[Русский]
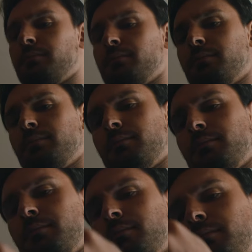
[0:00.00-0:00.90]
он присылает
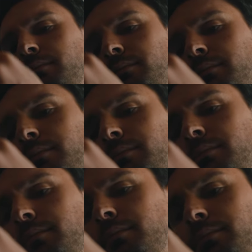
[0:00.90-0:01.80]
список
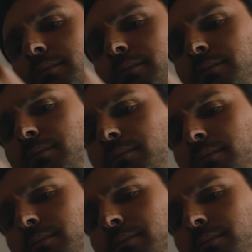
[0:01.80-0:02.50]
вопросов, которые он хотел